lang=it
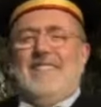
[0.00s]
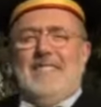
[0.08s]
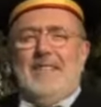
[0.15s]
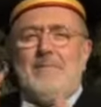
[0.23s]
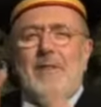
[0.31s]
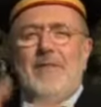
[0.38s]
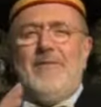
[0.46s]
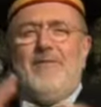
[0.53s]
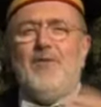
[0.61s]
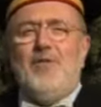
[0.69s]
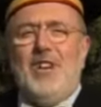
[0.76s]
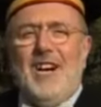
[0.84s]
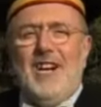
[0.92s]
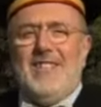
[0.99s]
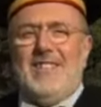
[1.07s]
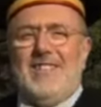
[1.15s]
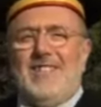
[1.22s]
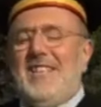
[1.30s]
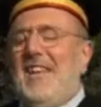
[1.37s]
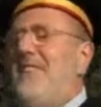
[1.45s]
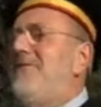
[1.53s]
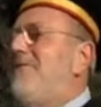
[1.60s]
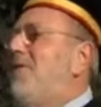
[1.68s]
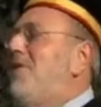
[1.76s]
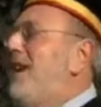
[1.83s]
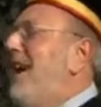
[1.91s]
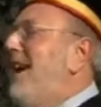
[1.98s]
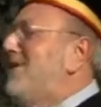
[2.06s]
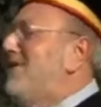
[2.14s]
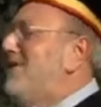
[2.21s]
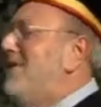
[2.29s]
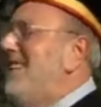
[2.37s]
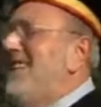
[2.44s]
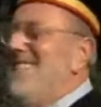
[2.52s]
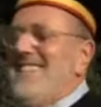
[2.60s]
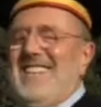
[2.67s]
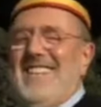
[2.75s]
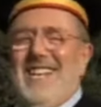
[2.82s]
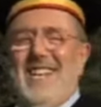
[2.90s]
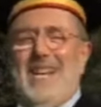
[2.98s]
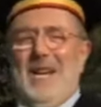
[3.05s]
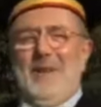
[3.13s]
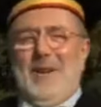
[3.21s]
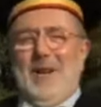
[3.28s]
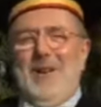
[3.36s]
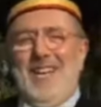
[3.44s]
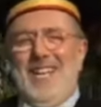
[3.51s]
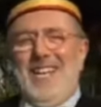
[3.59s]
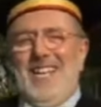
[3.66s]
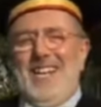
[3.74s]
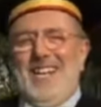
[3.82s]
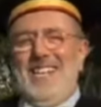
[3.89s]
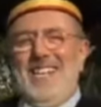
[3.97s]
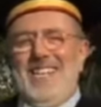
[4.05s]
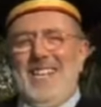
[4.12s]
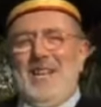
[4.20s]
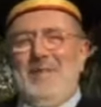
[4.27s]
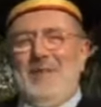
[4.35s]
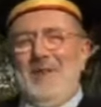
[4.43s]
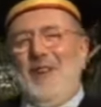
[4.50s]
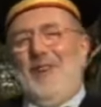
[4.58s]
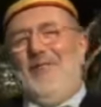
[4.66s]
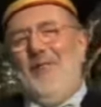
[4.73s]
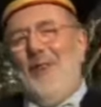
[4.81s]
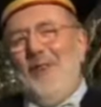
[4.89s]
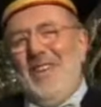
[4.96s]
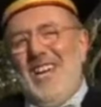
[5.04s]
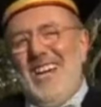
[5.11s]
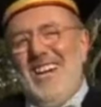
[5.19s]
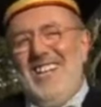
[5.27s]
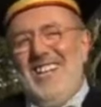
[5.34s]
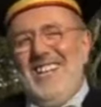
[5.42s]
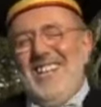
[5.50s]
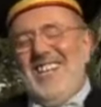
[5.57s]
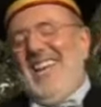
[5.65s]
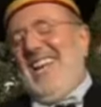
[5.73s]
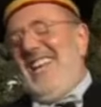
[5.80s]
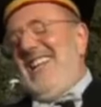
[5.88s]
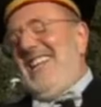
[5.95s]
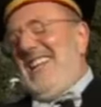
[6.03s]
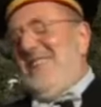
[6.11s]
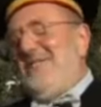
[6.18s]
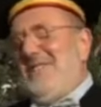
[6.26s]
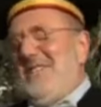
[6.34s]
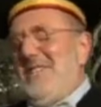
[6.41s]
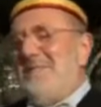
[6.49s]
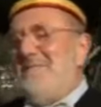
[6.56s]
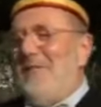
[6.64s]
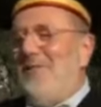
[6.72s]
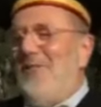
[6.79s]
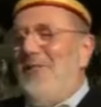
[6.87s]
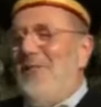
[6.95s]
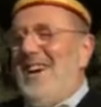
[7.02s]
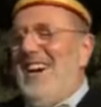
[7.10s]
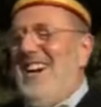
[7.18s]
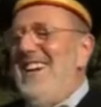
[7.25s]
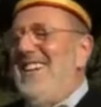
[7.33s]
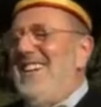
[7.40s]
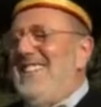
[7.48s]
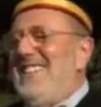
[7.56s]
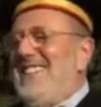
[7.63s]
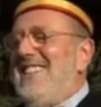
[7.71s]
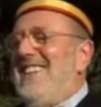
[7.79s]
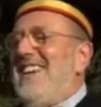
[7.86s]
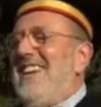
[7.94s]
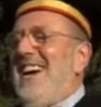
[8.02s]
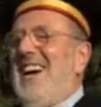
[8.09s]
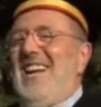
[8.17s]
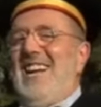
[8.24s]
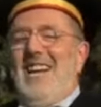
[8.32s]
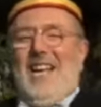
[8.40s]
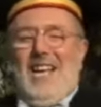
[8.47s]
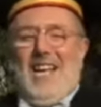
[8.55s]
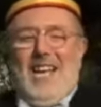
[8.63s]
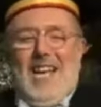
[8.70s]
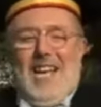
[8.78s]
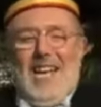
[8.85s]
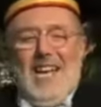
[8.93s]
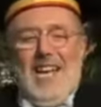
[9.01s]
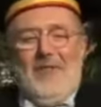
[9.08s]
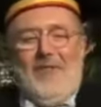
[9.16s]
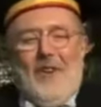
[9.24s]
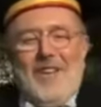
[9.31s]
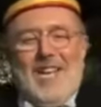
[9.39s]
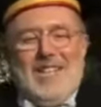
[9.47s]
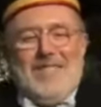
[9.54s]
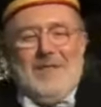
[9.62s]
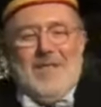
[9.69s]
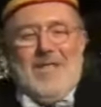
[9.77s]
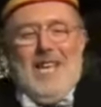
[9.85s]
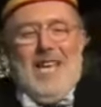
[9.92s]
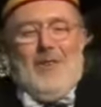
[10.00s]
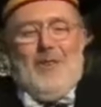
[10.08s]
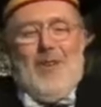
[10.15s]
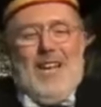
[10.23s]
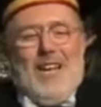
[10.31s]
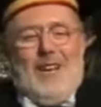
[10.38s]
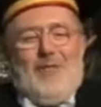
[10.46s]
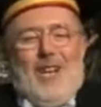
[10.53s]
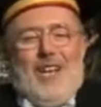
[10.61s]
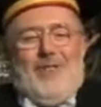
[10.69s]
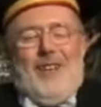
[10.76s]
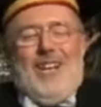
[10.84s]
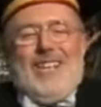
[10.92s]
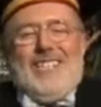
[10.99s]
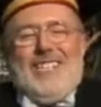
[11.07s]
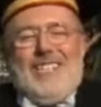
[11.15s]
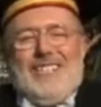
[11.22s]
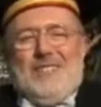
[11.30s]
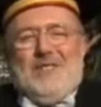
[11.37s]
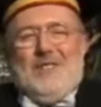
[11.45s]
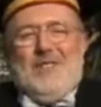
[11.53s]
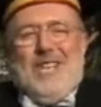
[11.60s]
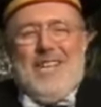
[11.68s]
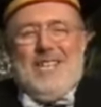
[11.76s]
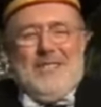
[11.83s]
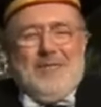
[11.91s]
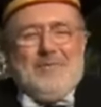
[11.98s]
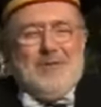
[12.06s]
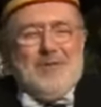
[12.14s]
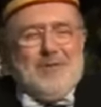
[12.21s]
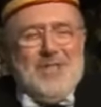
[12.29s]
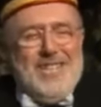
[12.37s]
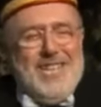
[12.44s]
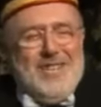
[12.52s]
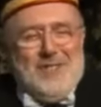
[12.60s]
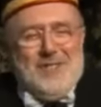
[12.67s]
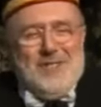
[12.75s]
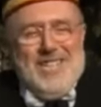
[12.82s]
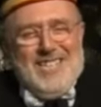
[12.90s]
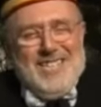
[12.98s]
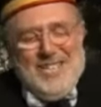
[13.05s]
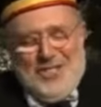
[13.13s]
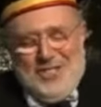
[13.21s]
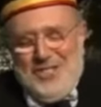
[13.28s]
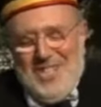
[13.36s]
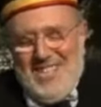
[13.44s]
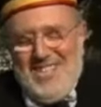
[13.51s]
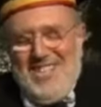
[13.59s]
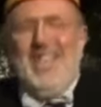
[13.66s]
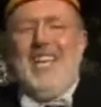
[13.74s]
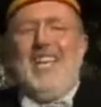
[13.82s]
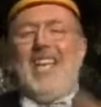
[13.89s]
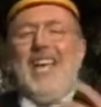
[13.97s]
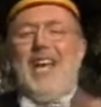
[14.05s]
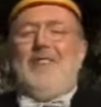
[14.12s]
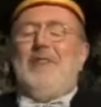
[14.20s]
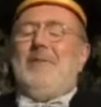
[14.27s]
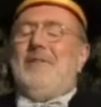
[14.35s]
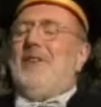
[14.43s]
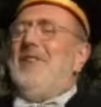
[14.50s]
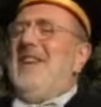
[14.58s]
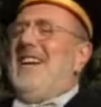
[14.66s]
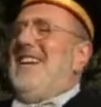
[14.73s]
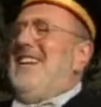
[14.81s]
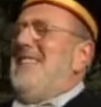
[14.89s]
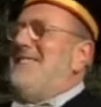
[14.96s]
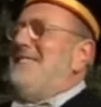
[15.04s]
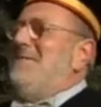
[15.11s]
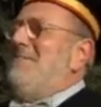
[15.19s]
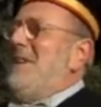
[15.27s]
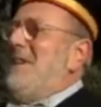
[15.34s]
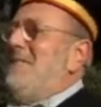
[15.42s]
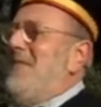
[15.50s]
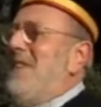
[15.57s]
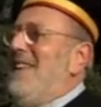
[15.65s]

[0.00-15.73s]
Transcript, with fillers: sta sempre infugliata, si è infogliato, sì la, la parola è dal, dalla parola foia, che in italiano sarebbe foga, sì, la, la foglia sapete è quella, quella, quella sensazione che ti brucia dentro, che ti accende, era una parola carissima